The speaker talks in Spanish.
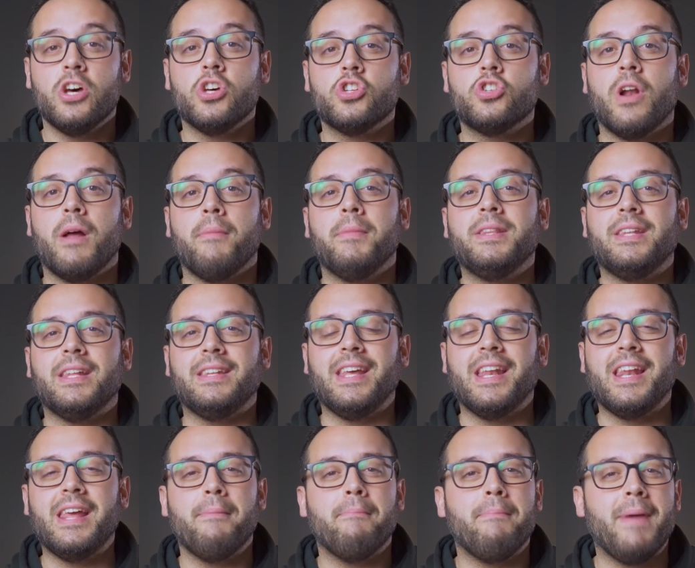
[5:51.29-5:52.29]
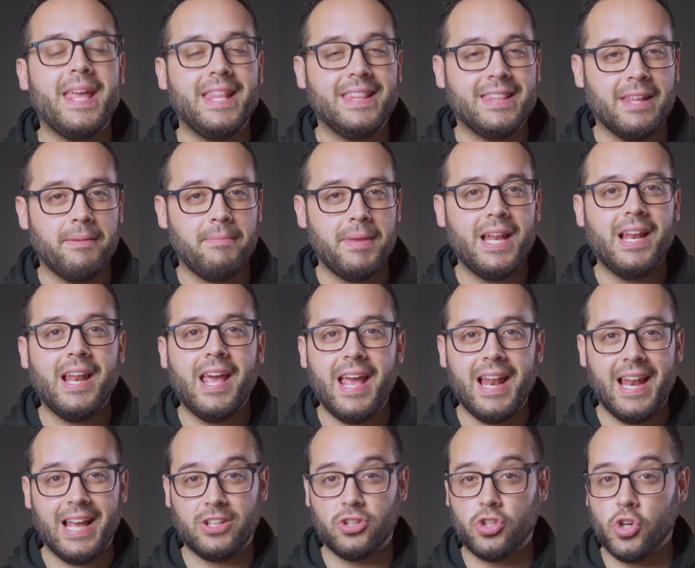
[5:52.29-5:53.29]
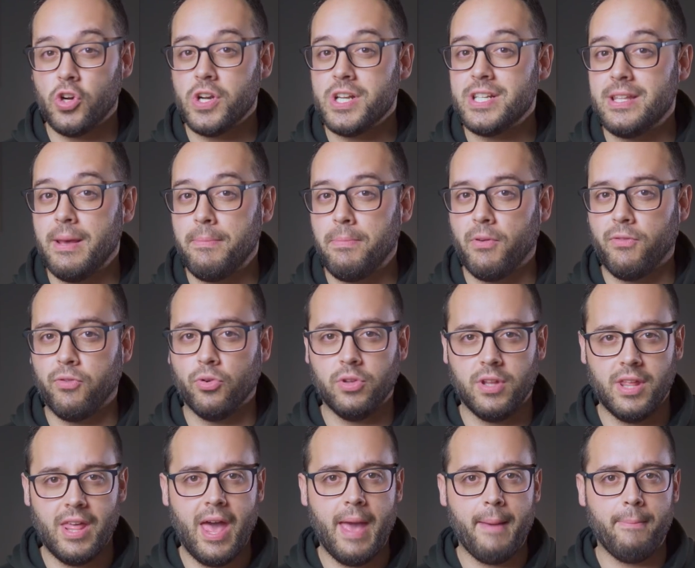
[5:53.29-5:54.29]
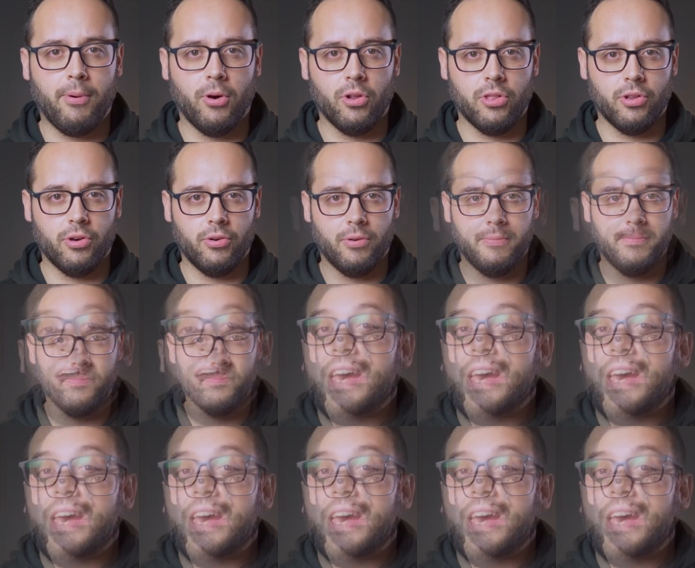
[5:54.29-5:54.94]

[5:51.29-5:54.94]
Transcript: solamente tiene 20.000 electrones de profundidad de pozo.